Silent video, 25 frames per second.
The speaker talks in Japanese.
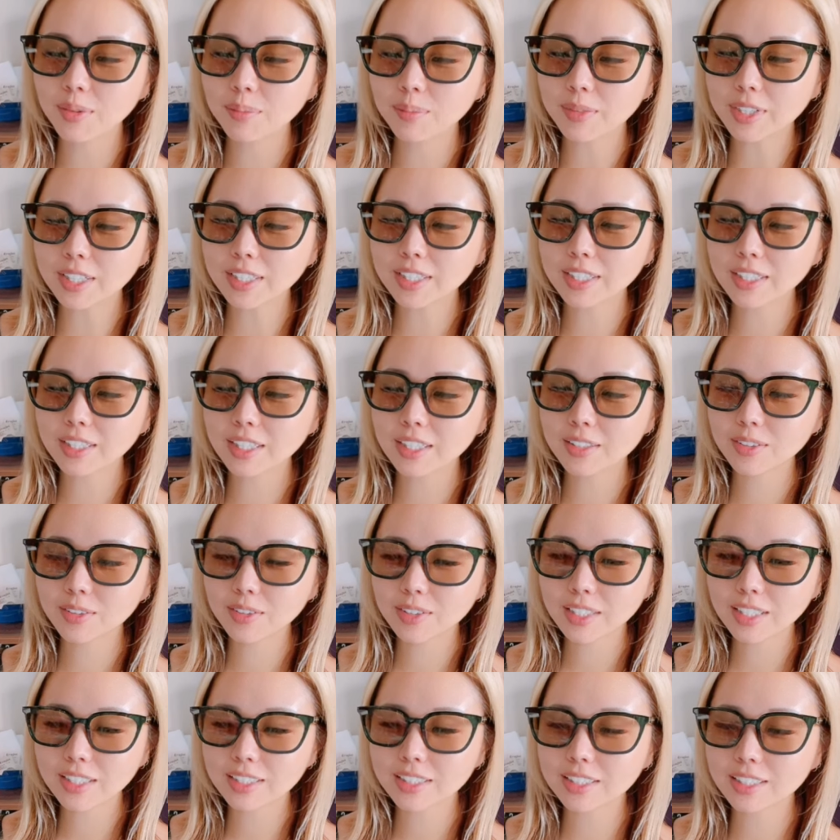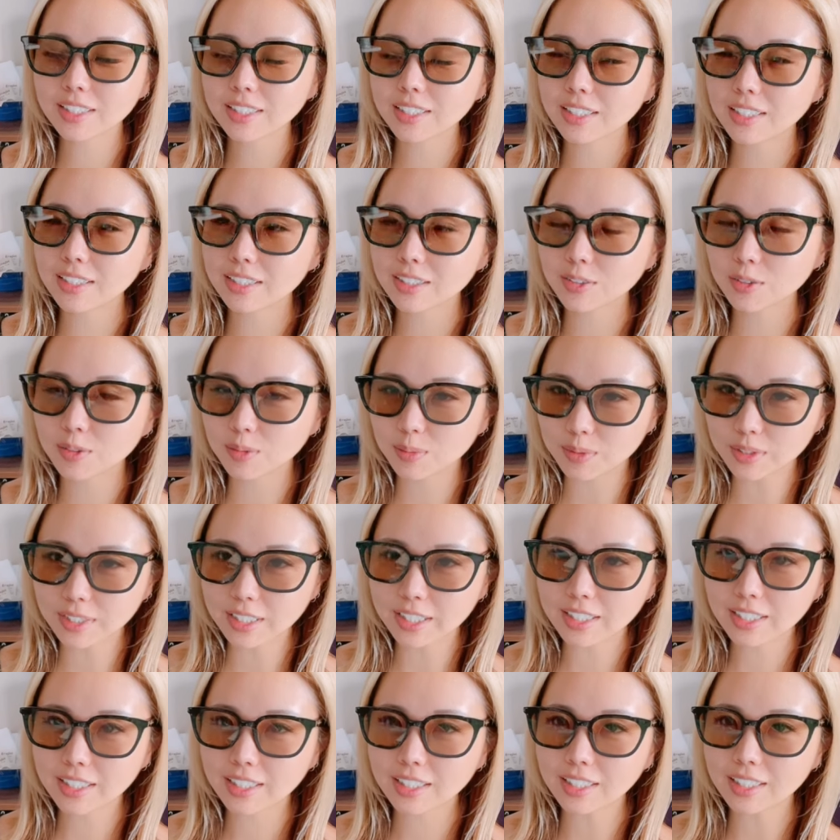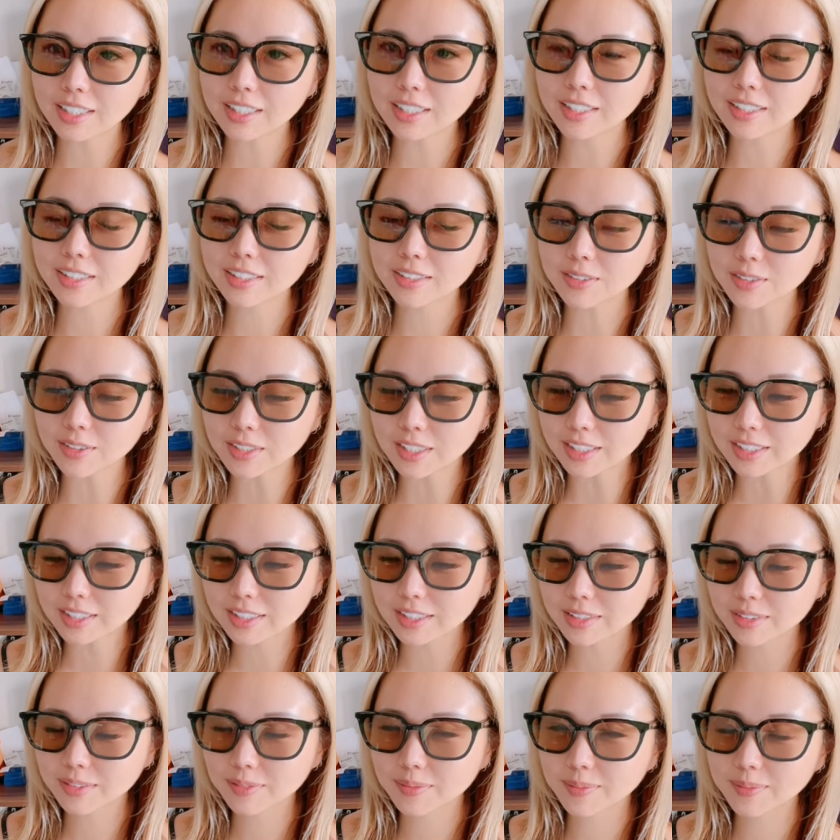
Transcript: 紛れのない力勝負に期待できそうです。